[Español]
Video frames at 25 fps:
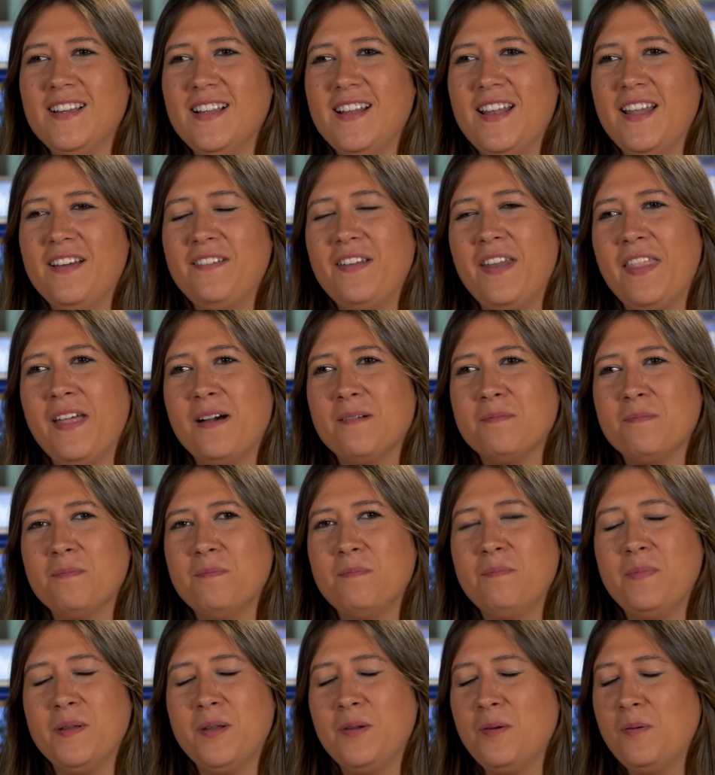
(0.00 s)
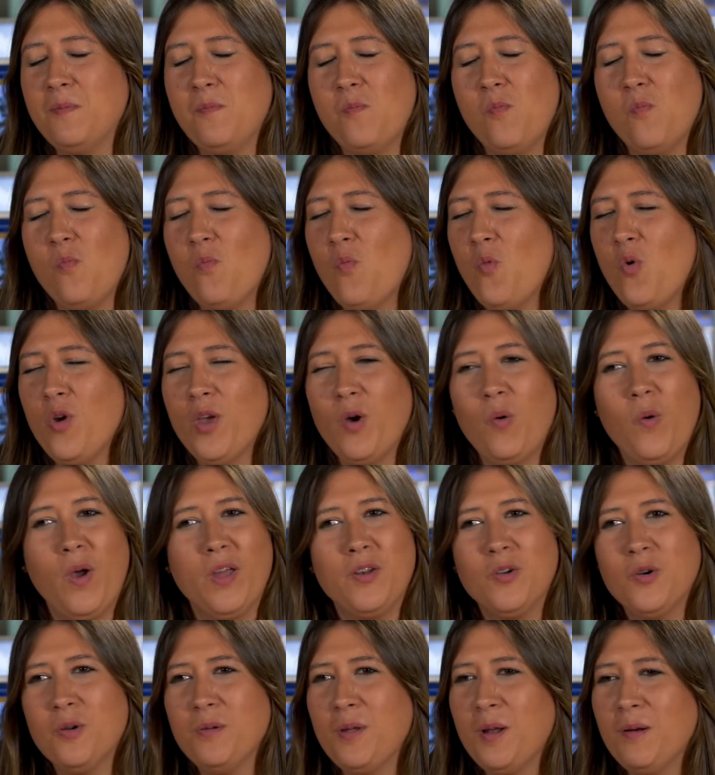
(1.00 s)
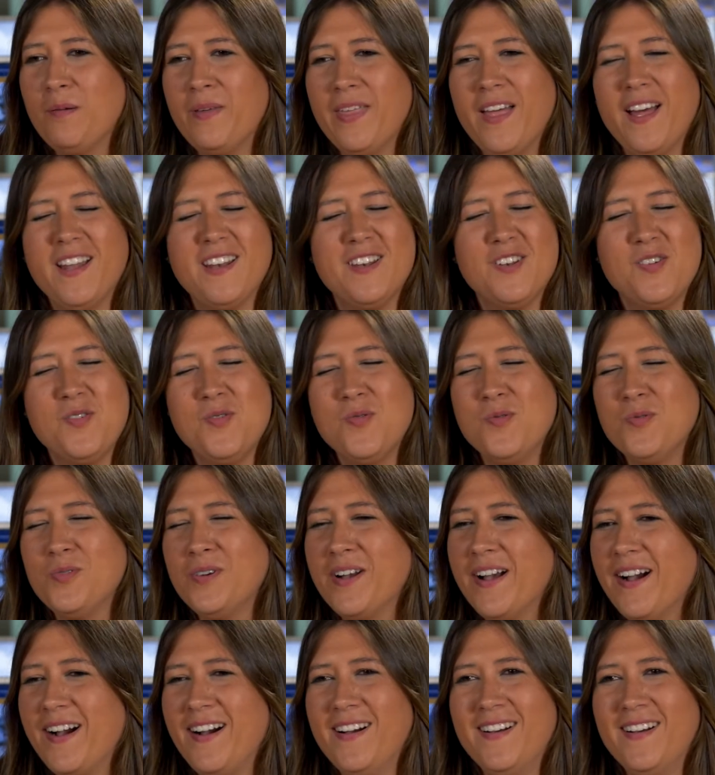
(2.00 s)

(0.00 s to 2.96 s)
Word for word: La verdad, pero muy guay, no lo voy a olvidar nunca.